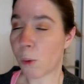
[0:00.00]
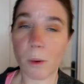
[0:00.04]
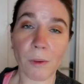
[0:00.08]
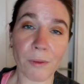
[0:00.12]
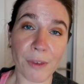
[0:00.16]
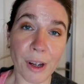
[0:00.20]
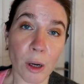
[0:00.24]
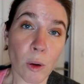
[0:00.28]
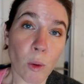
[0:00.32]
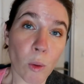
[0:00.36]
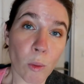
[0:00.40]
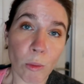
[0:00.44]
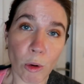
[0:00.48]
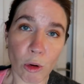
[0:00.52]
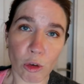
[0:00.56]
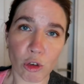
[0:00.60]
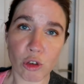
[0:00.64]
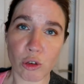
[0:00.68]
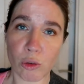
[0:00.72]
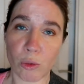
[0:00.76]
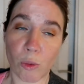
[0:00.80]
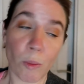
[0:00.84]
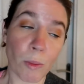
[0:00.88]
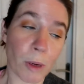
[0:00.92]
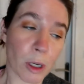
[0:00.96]
enfin qu'on
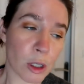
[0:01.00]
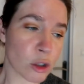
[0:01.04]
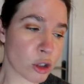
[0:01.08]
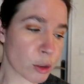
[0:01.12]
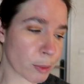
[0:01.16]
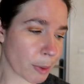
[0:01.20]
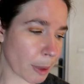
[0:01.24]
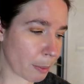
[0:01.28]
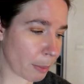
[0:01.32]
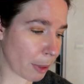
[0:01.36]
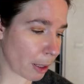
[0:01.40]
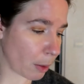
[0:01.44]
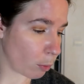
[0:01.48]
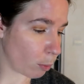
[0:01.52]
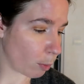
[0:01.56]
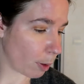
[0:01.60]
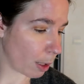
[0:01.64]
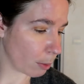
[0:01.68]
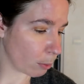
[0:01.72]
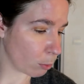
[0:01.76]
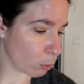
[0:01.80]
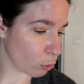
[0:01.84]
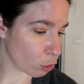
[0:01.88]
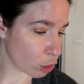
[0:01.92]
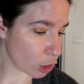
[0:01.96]
mange, au moins que je prépare au
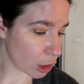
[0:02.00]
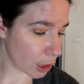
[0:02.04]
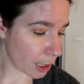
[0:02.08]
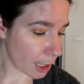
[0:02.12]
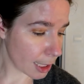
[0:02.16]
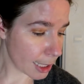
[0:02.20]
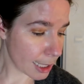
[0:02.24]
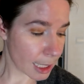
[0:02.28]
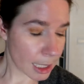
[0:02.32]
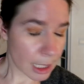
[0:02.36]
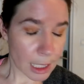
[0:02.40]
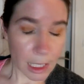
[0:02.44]
moins à manger.